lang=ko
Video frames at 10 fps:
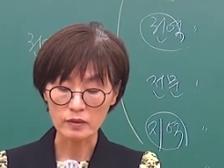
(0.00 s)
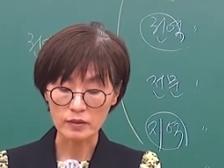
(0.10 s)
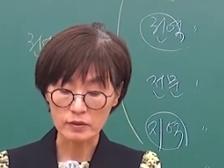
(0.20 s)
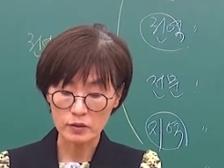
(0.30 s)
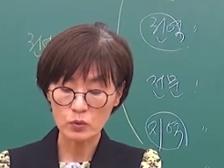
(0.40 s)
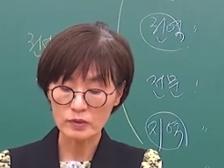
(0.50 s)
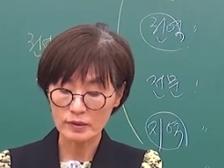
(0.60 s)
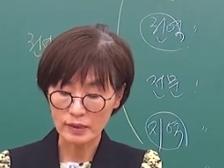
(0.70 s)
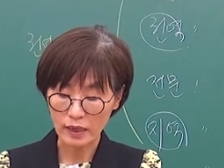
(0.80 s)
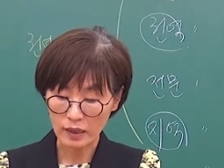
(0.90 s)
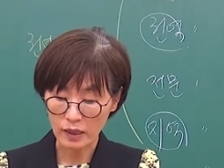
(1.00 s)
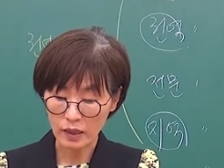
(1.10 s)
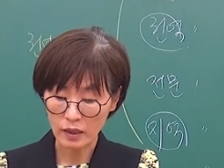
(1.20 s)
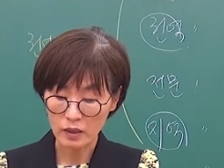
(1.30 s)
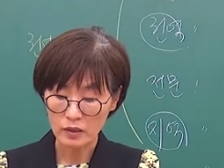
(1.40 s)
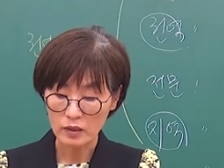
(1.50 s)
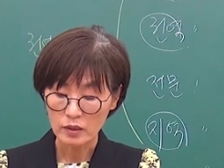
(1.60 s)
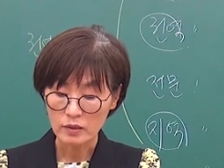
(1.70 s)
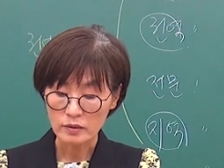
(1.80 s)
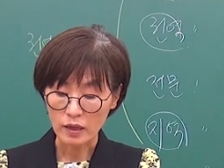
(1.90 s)
시도지사가
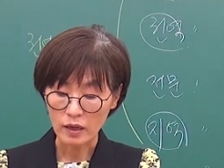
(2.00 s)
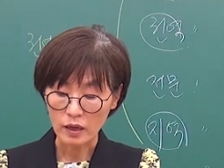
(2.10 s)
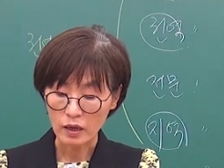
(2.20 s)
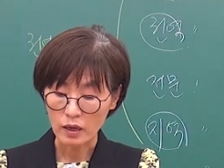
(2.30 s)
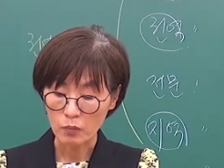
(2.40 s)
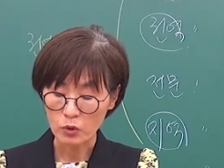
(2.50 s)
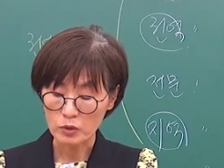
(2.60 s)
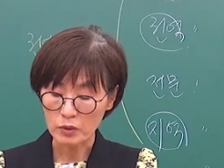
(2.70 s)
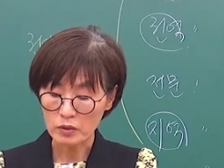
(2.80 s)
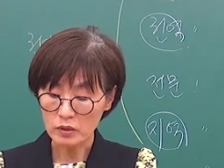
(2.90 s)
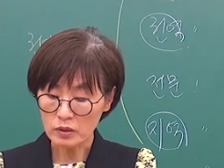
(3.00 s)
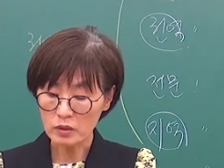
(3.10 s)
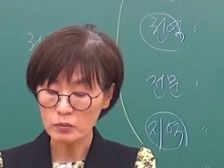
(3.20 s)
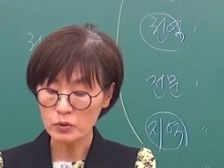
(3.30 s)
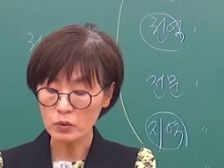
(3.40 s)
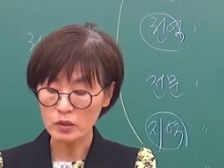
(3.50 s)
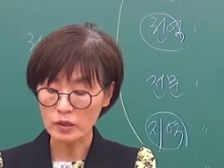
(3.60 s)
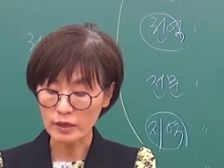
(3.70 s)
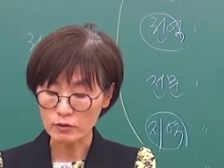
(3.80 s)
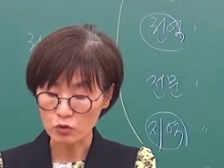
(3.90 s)
자 보시면
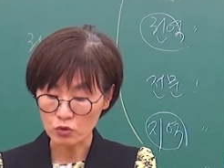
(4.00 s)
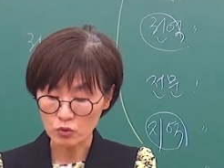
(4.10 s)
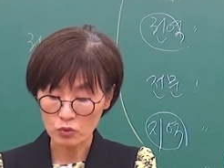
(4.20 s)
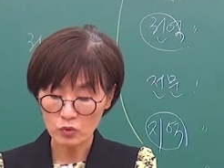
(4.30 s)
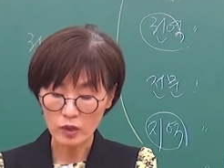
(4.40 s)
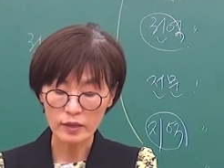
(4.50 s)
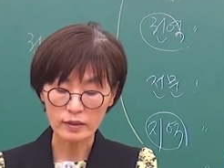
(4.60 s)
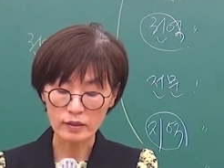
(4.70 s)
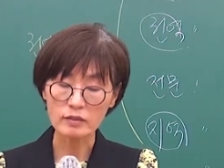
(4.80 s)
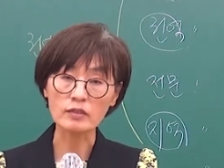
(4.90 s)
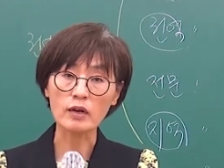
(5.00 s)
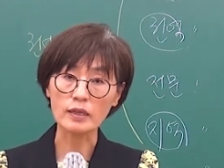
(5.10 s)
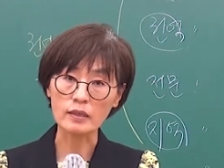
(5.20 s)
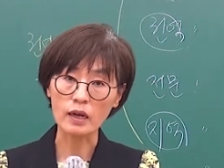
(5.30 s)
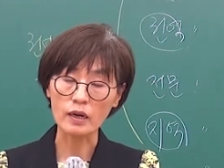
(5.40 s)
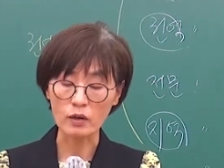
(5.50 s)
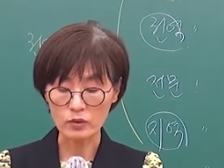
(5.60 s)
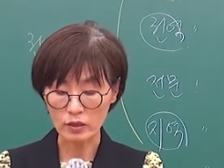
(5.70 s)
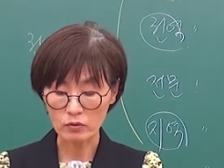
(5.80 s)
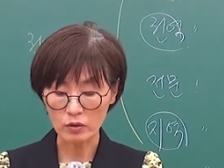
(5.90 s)
응급의료기관 중 하나를 지정한다라고
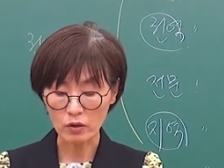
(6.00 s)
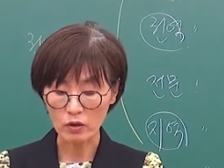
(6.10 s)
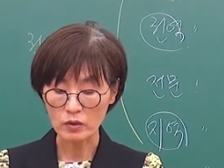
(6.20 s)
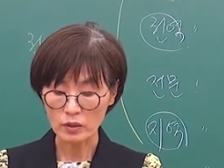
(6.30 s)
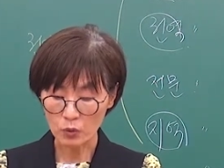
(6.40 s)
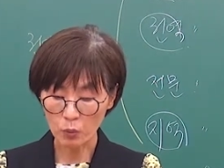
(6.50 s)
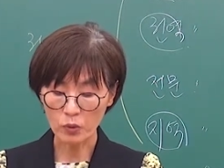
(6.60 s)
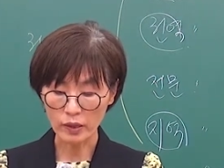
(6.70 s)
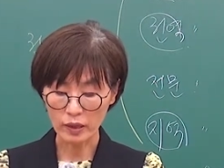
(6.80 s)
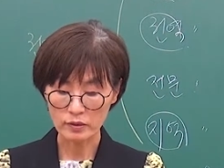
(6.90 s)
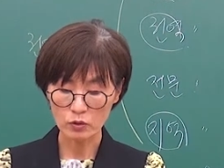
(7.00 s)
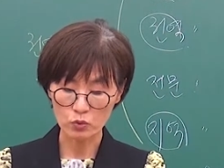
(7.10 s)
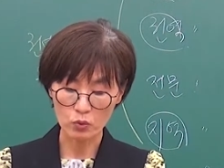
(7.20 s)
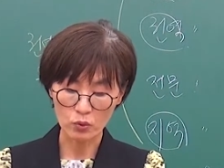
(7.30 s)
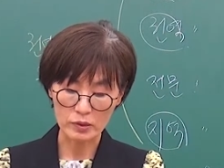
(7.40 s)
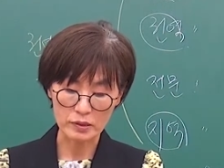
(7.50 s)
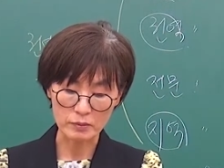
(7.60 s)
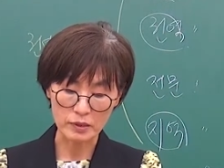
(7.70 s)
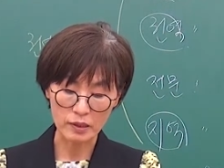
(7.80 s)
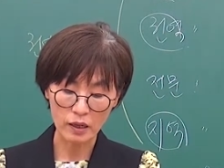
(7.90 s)
돼 있고요. 요번에 새로 들어온 거
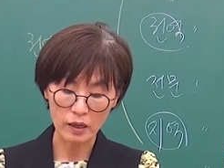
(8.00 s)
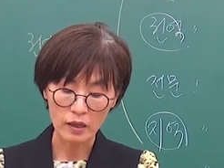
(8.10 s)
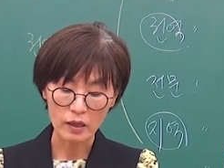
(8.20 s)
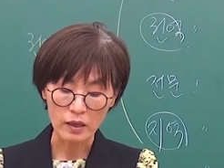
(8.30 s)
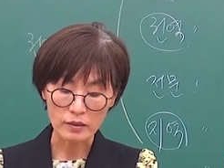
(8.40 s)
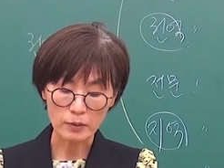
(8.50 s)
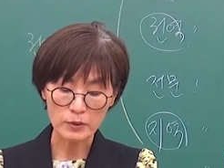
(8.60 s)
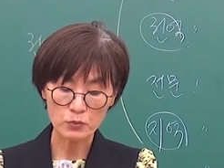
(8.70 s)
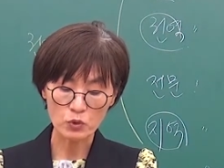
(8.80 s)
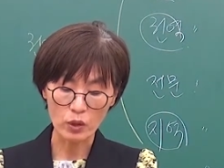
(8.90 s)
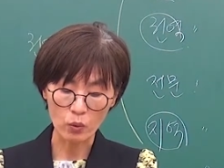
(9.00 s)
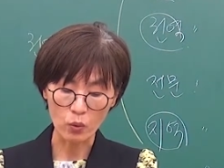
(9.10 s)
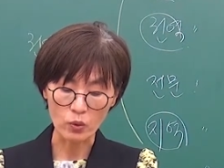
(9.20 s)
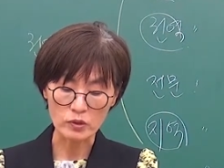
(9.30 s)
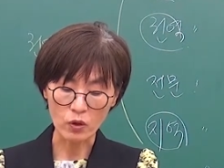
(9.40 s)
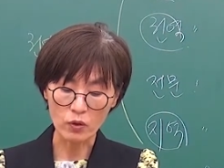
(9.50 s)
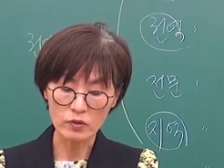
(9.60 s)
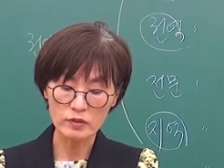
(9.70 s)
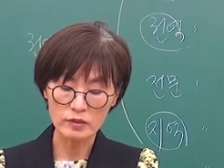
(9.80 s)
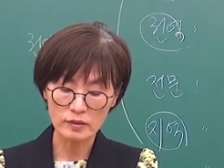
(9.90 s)
있습니다. 이게 30조의 5
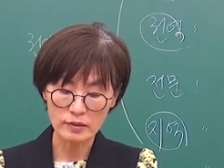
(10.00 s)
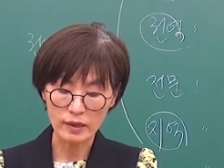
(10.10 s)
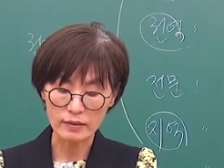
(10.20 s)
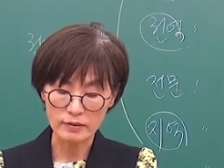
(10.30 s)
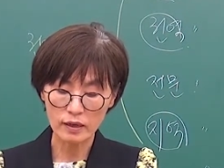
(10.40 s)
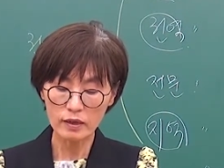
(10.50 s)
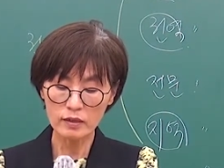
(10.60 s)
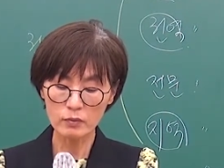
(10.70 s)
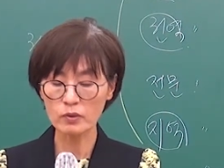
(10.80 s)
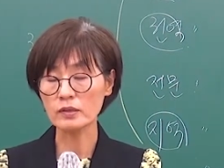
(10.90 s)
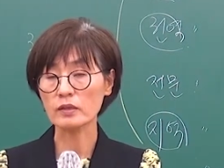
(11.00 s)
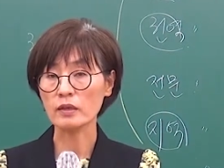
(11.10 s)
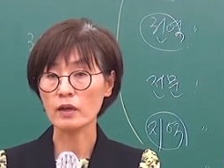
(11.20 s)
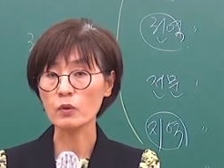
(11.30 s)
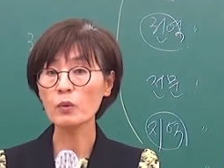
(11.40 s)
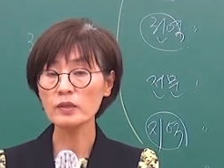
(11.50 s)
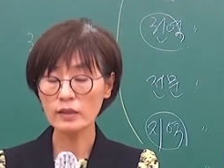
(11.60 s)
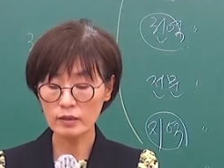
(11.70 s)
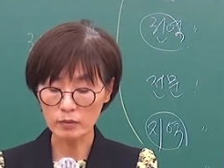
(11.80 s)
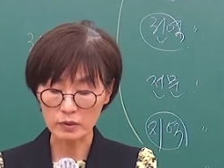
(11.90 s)
정신질환자 응급의료센터 요번에
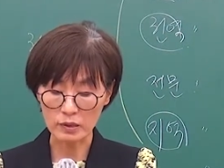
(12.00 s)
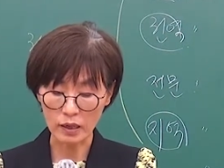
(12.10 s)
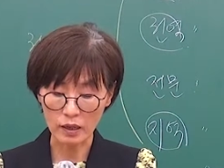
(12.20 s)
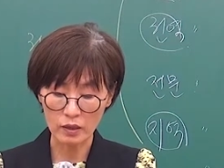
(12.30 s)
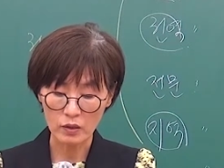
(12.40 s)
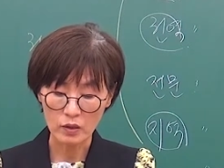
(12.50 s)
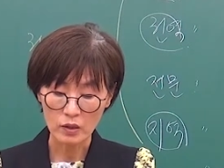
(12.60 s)
생긴 겁니다.